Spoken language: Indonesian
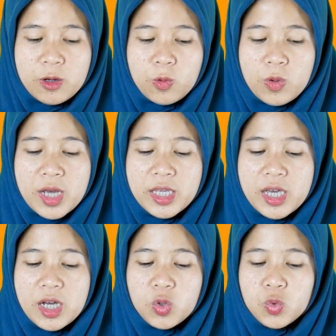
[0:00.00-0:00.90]

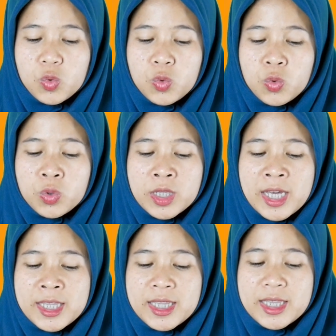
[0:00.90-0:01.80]

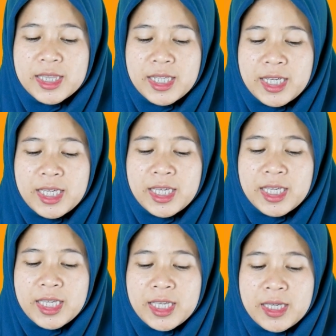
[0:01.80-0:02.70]
yakunaddi
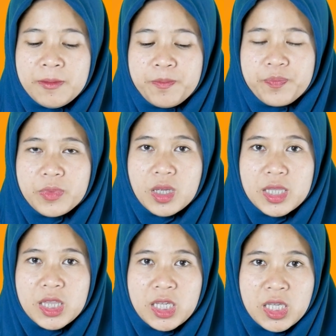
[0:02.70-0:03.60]

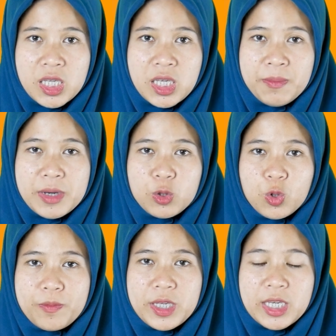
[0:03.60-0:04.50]
di
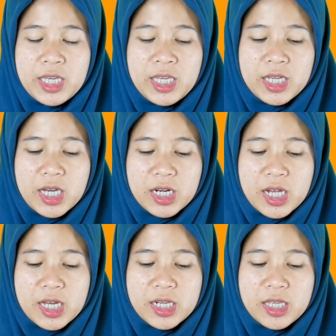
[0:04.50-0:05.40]
mantobi'i
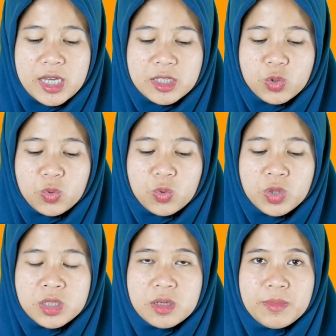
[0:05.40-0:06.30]
karena ada ya
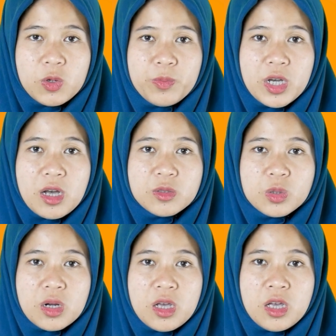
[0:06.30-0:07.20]
sukun sebelumnya
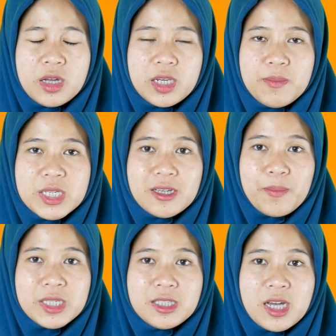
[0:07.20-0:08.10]
kasroh dibaca
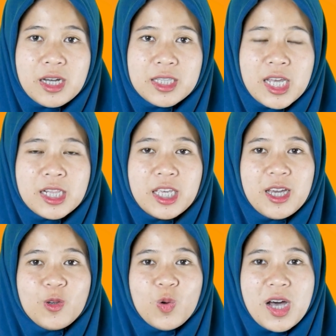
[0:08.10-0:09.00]
panjang
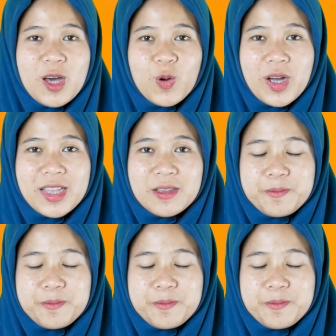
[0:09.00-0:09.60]
dalnya dua harokat.